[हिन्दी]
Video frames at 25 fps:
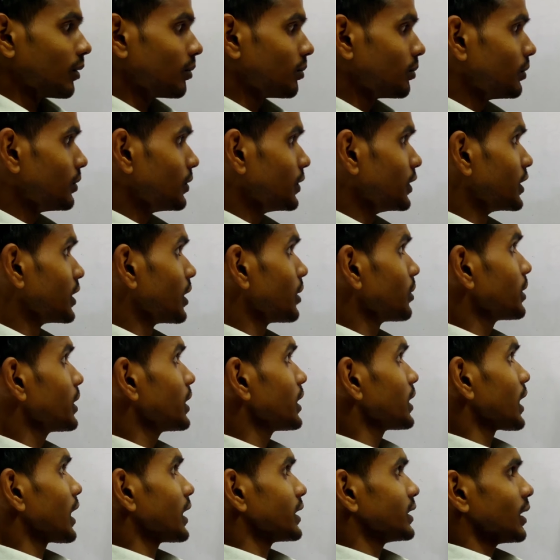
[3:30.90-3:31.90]
अब जब
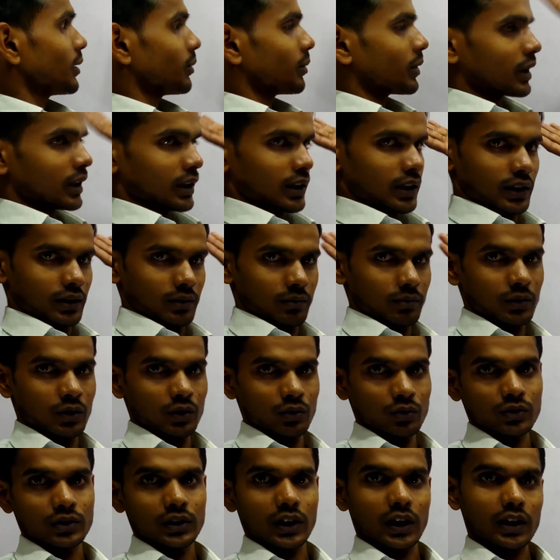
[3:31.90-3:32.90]
ये राजा बन गए
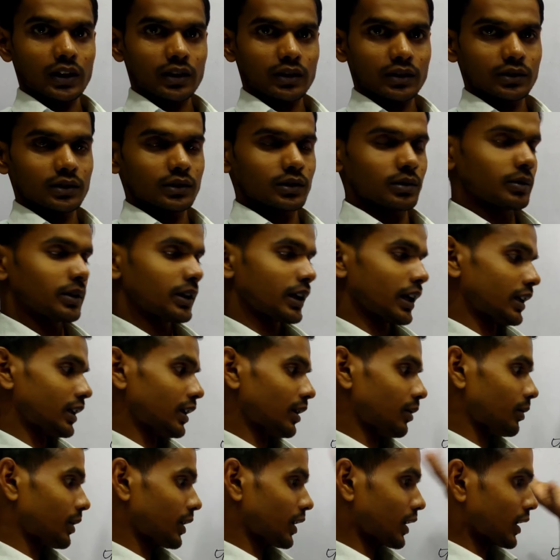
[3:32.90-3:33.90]
बिंदुसार जब ये
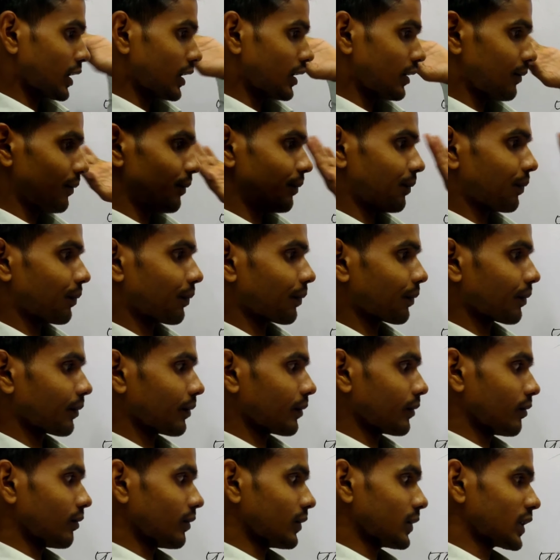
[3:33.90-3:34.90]
राजा बन गए
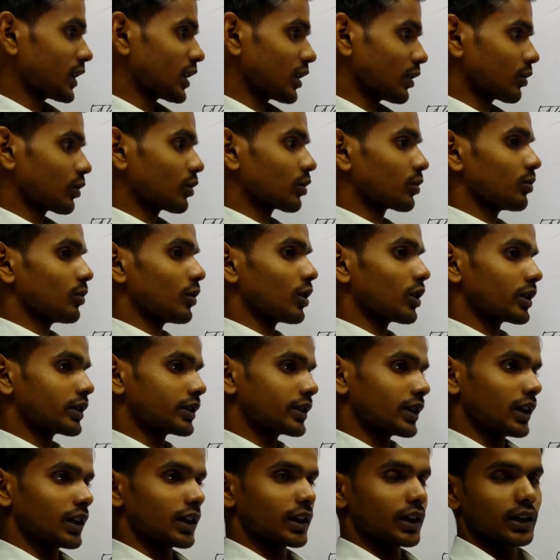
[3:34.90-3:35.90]
चंद्रगुप्त
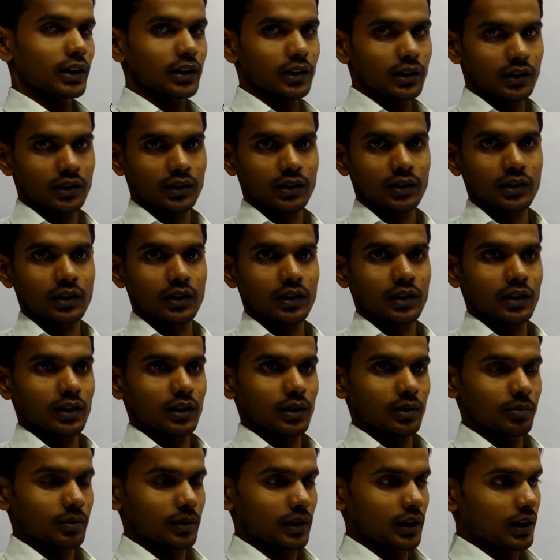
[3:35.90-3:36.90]
मौर्य चले गए
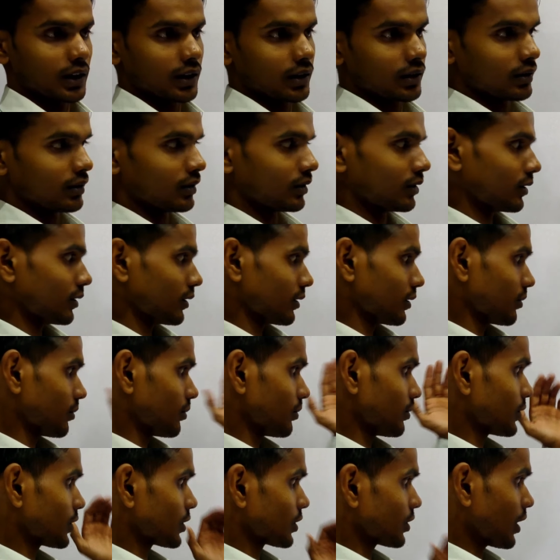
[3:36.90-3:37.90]
अपना
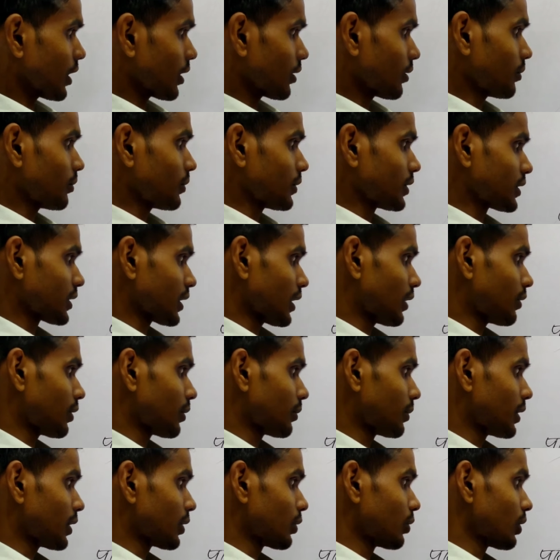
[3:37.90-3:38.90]
श्रावण
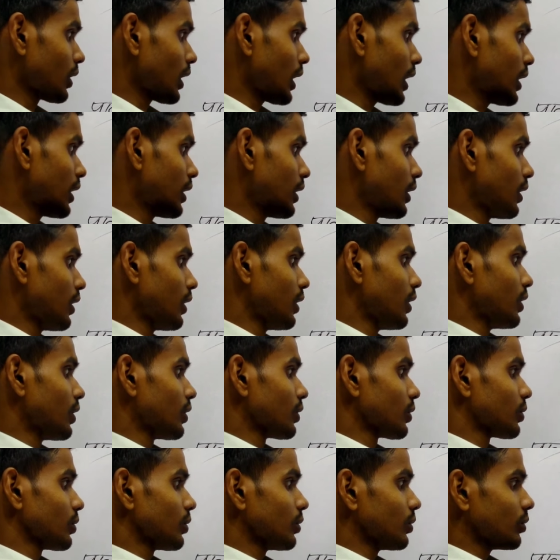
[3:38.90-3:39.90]
श्रावण बेलगोला
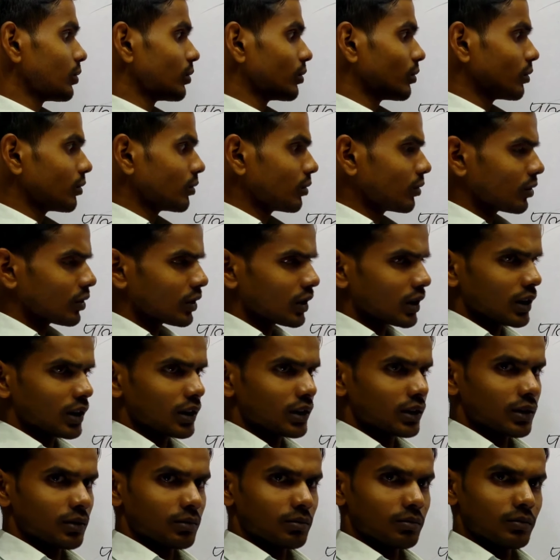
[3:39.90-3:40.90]
तो
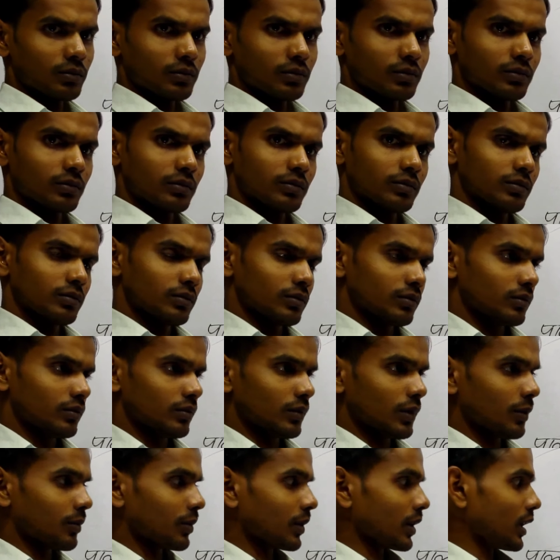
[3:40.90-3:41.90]
उन्होंने जब
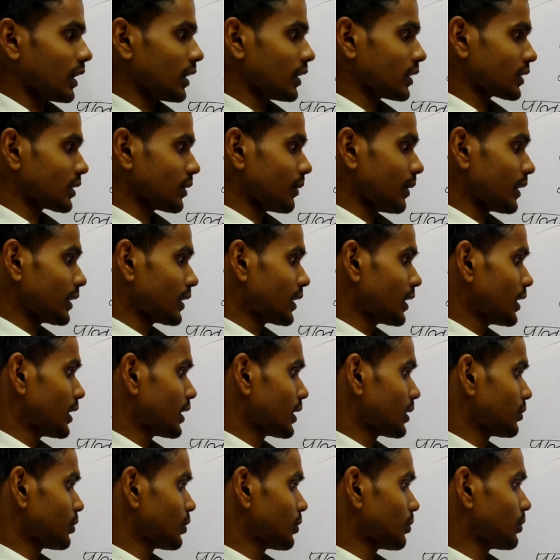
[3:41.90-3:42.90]
अपना समाधि
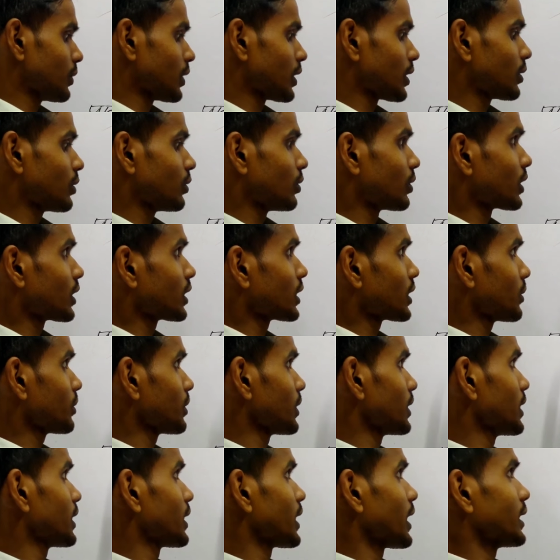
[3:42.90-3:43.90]
ले लिया वो मृत्यु हो गई
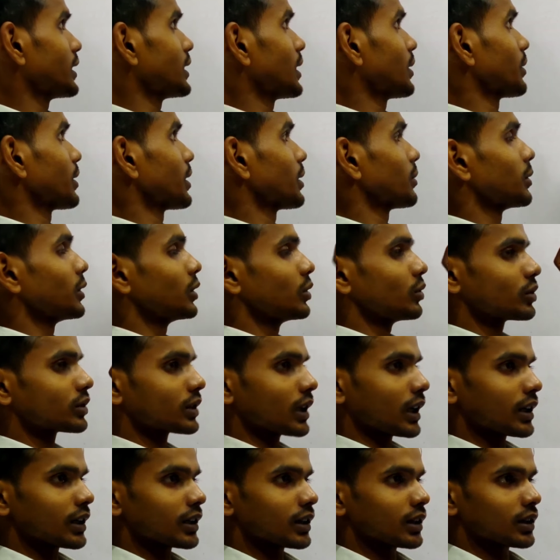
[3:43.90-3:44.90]
तब ये राजा बने
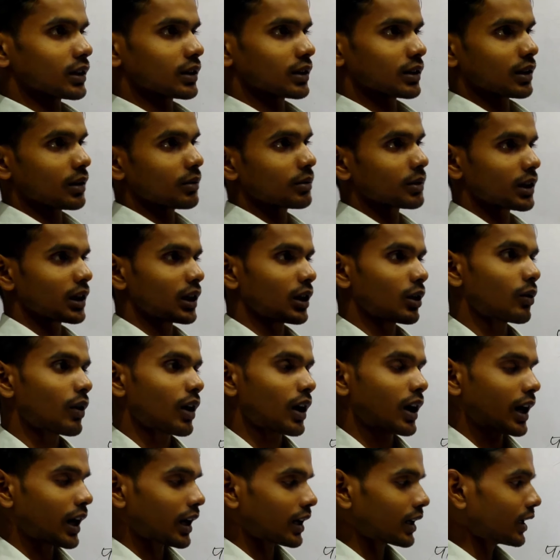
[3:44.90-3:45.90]
बिंदुसार तब क्या
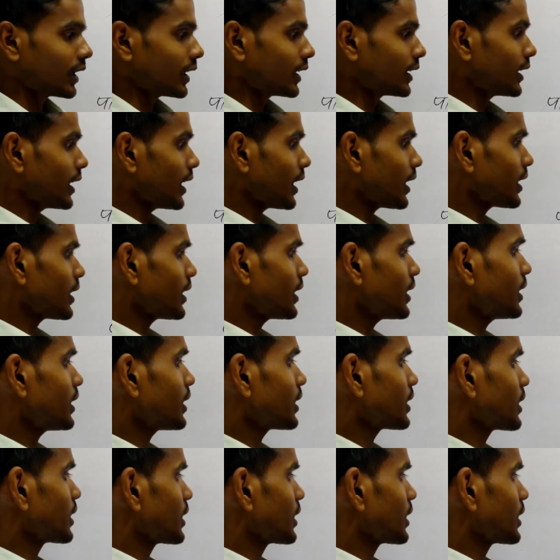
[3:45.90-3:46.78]
हुआ कार्नेलिया ने